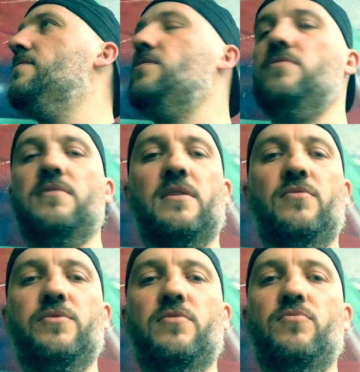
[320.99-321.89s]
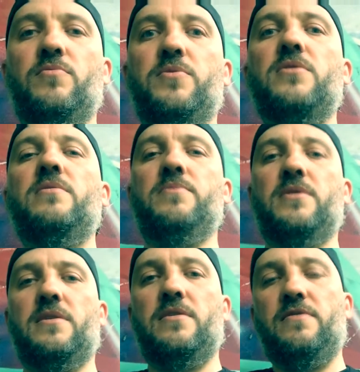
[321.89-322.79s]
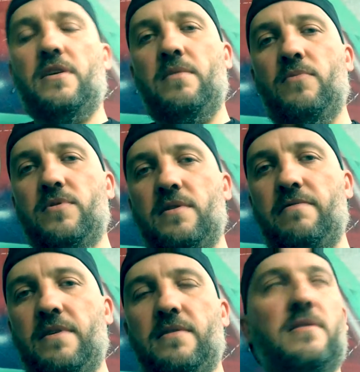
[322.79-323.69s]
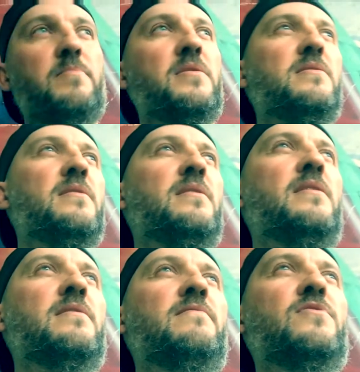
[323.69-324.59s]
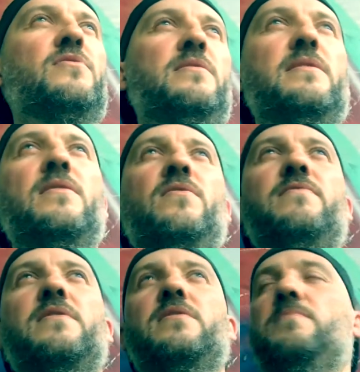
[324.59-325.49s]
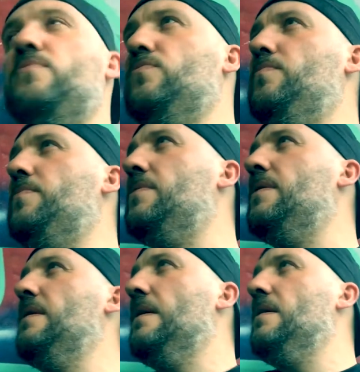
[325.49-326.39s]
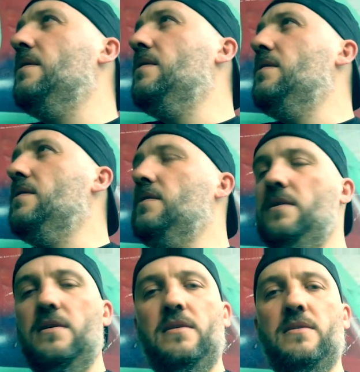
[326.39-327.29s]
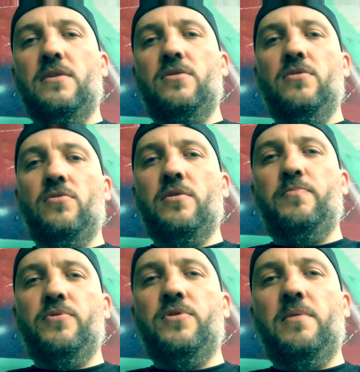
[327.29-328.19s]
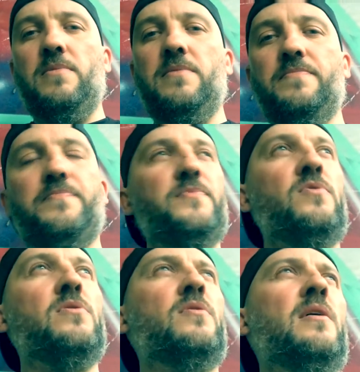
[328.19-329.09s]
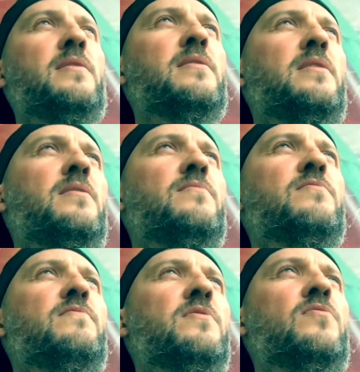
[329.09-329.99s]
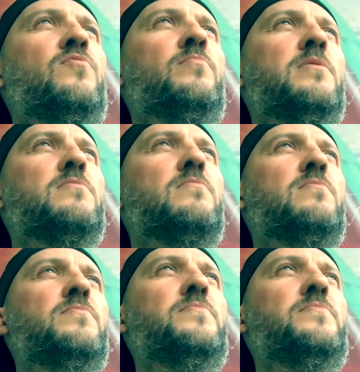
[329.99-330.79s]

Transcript: Często tak ludzie, którzy przeszli przez jakieś takie mocne fazy depresyjne i wyszli z tego w jakiś sposób i zeszli do tych podziemi, do tego undergroundu swojego umysłu,